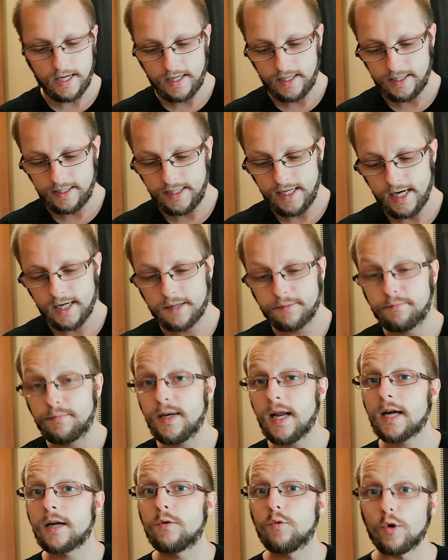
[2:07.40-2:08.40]
jak
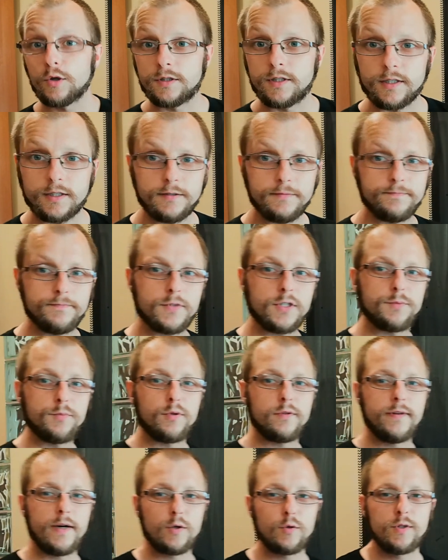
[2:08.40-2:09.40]
Blackwater z
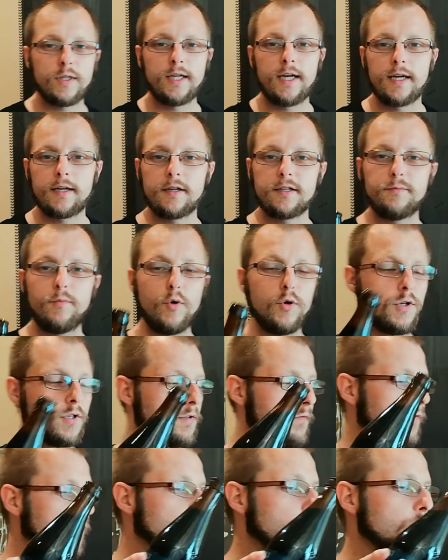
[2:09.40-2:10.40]
browaru The Garage Monks
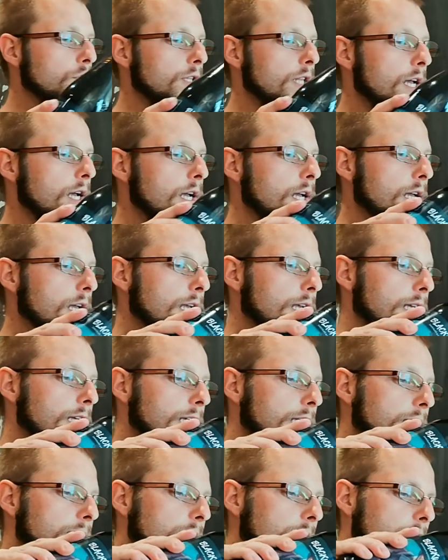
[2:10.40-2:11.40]
wygląda,
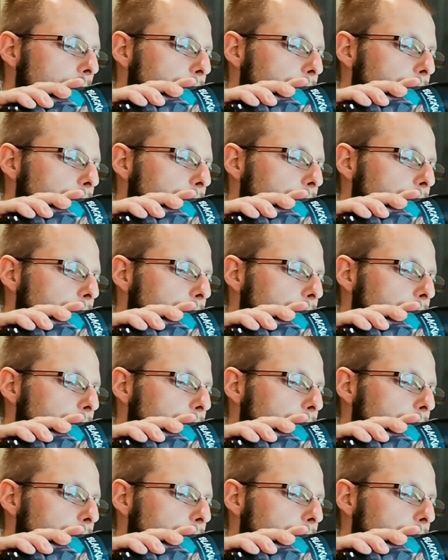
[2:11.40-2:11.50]
jak